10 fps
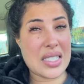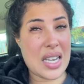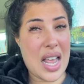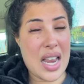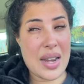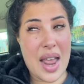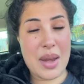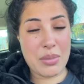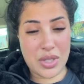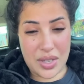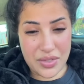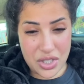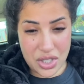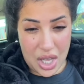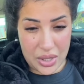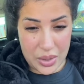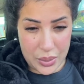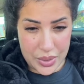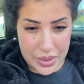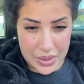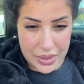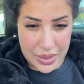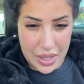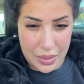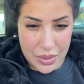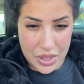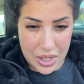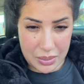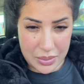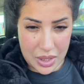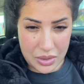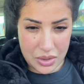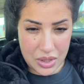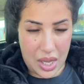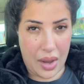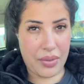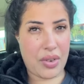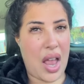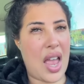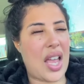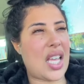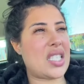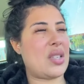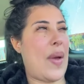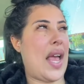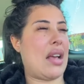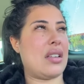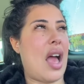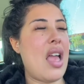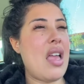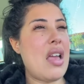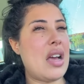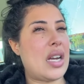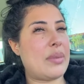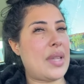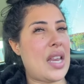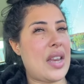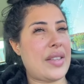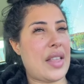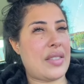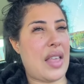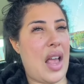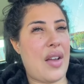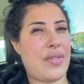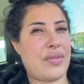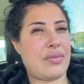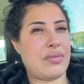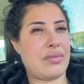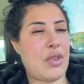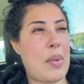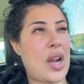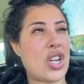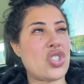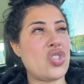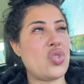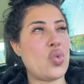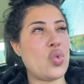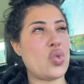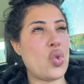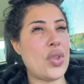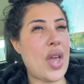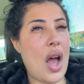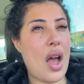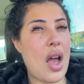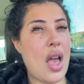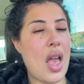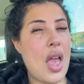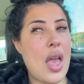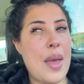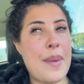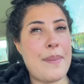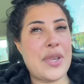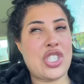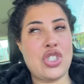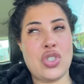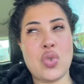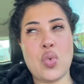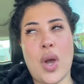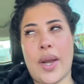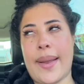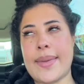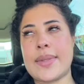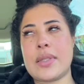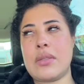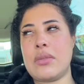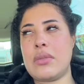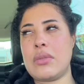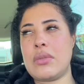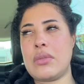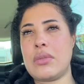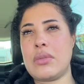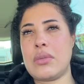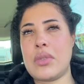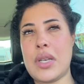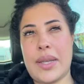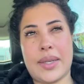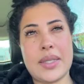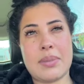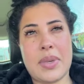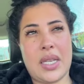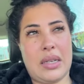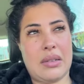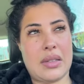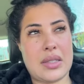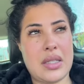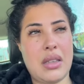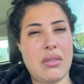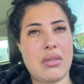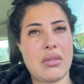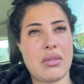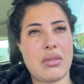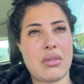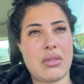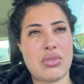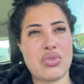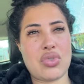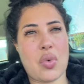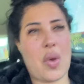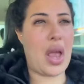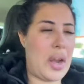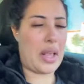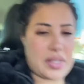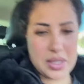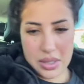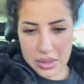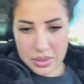خسر راه الموت هي فاش دارت الودن ها آه، هو جاي رمضان وتنضعف اه اختي وحق الله رمضان انا تنضعف ما كرهتش ندوزو هنا باش نجوع راسي العكز بيعكزني جوع نجوع راسي